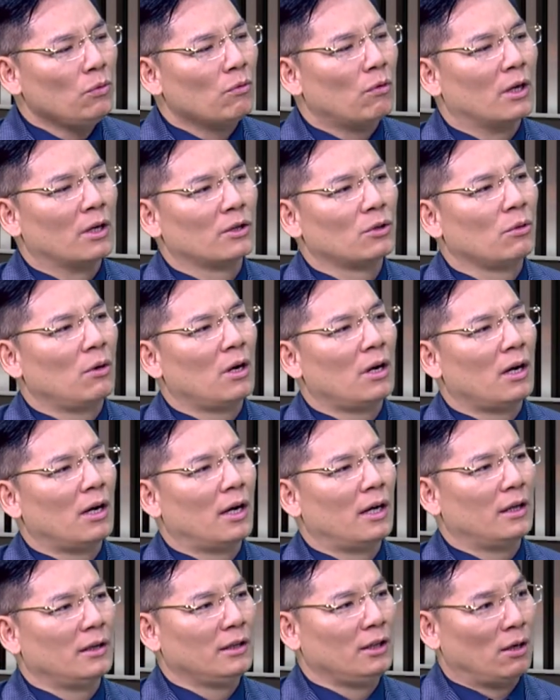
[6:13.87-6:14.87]
果说
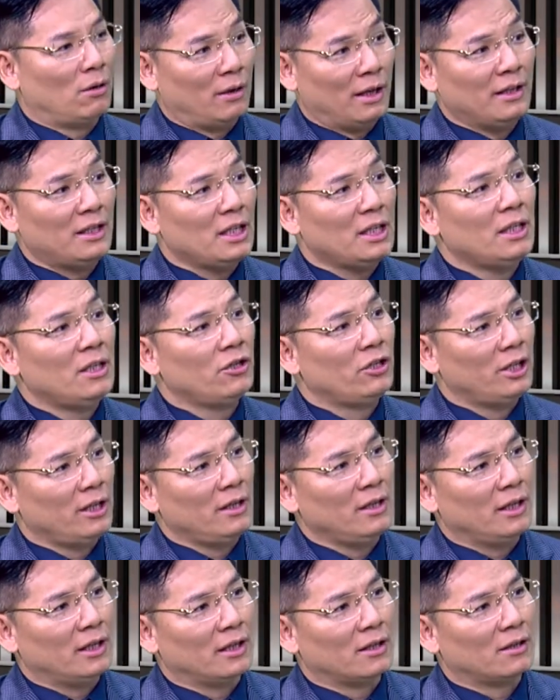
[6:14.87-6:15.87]
有人进去
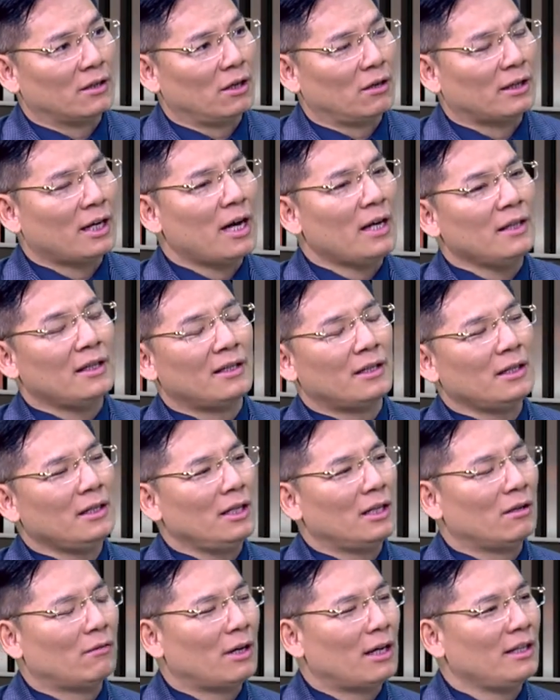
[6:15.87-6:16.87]
清理的时候，当然你清
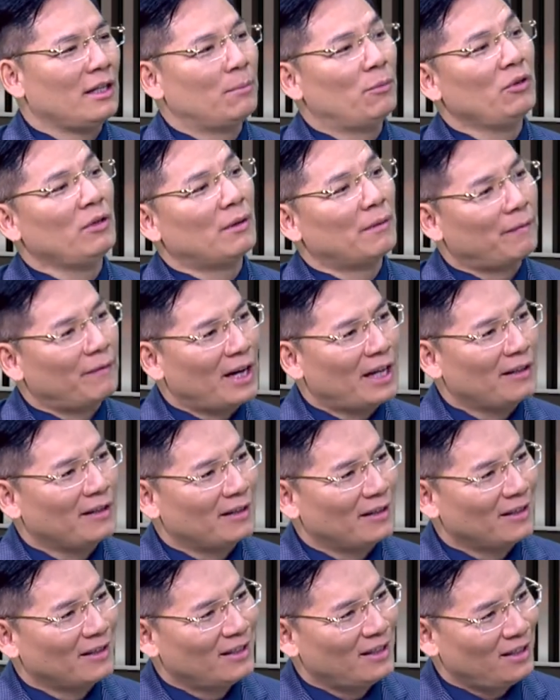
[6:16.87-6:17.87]
理的话，你也不能翻
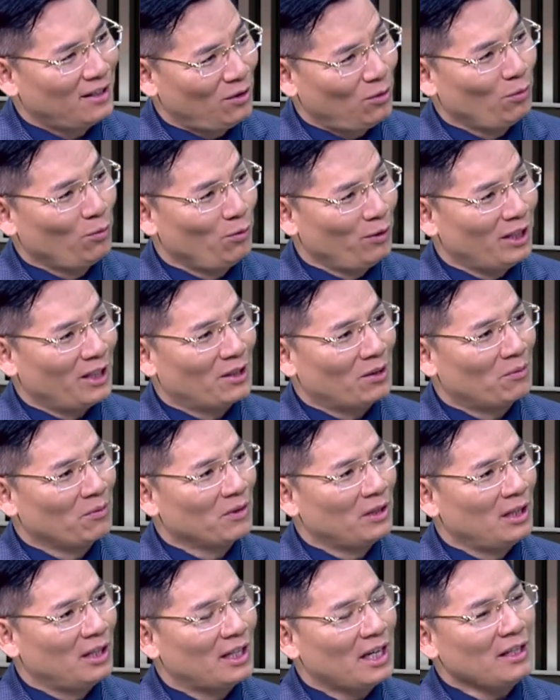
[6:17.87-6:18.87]
住户的东
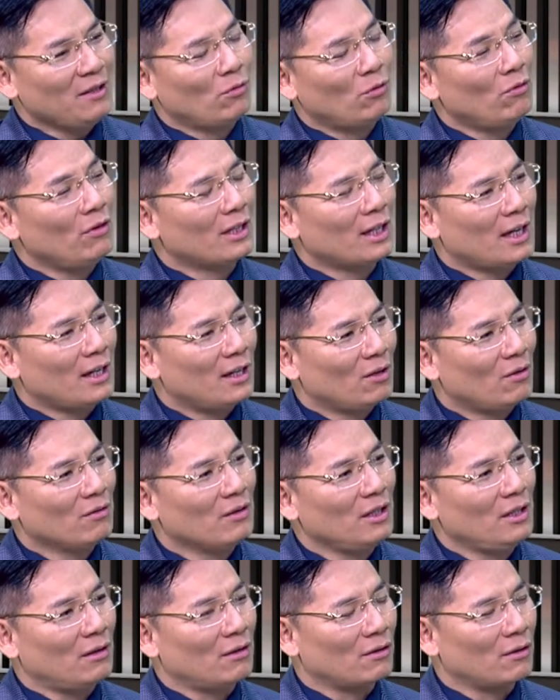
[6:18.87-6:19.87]
西。但是如果他的东
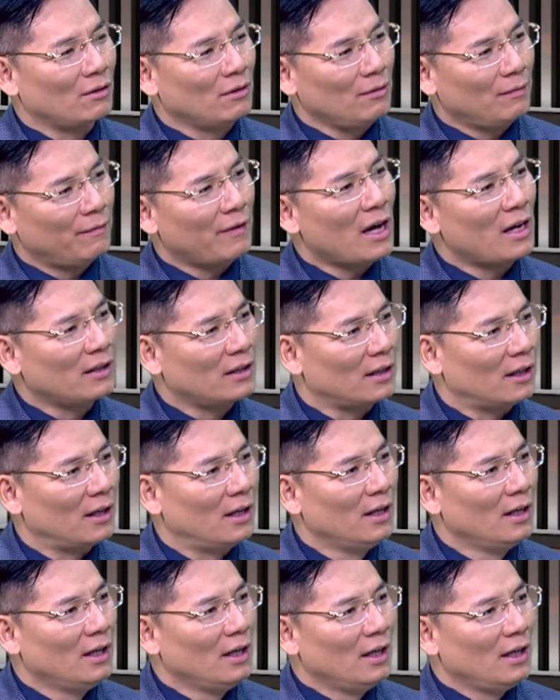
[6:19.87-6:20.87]
西有时候就放的
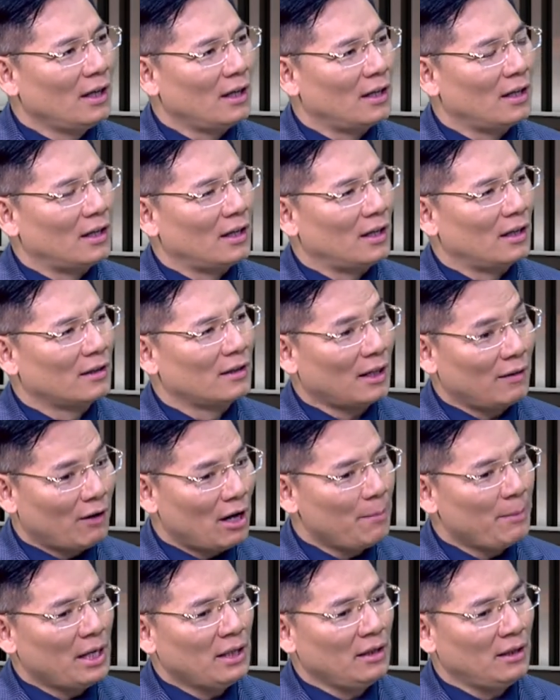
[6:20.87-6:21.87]
呃在
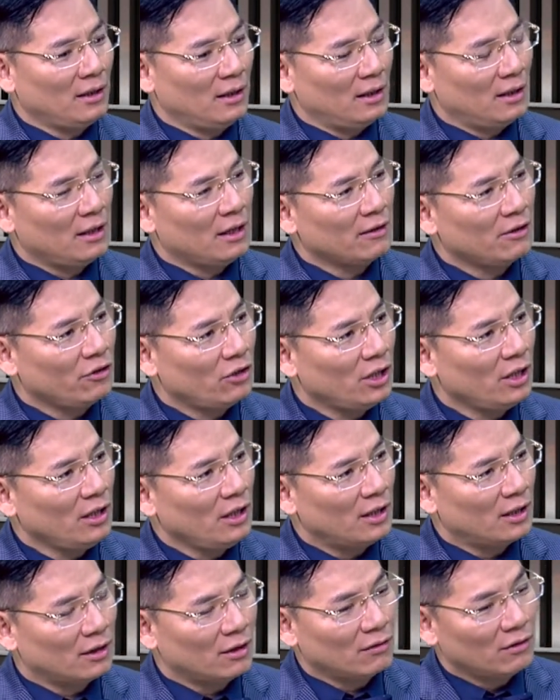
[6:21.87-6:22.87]
外面，你你就要去清理
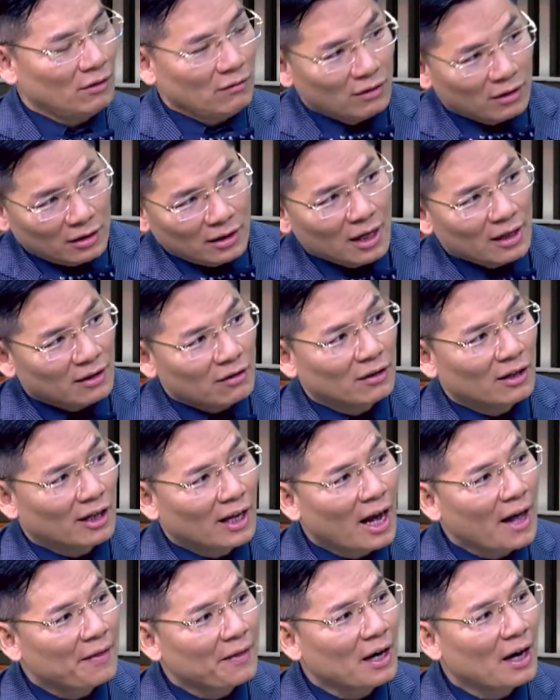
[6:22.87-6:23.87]
的时候，就这样就能
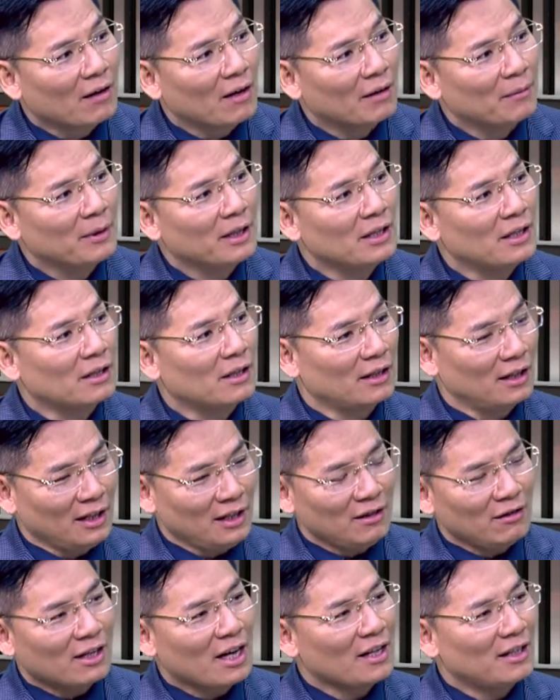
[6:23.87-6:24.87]
看到了。比如说，哎，
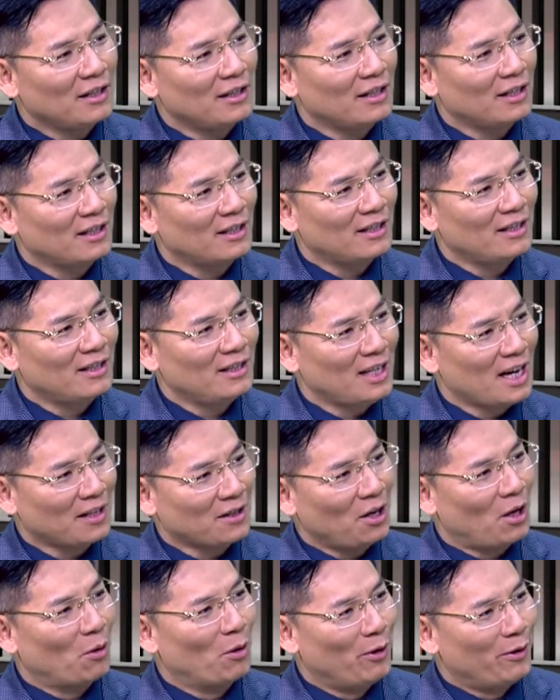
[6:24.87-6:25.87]
就看到这个枪
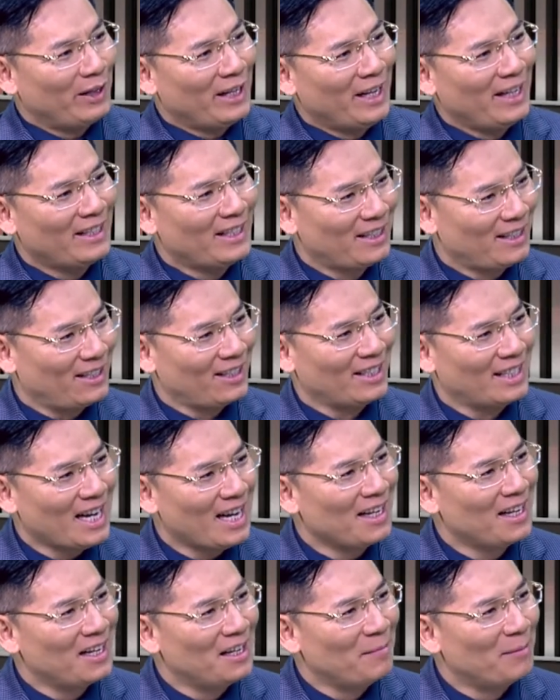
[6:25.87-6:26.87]
头或者子弹
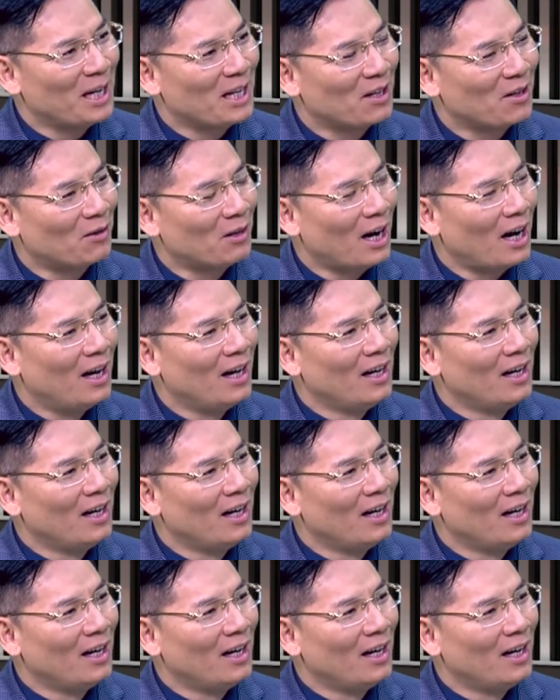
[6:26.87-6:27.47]
的里面的话。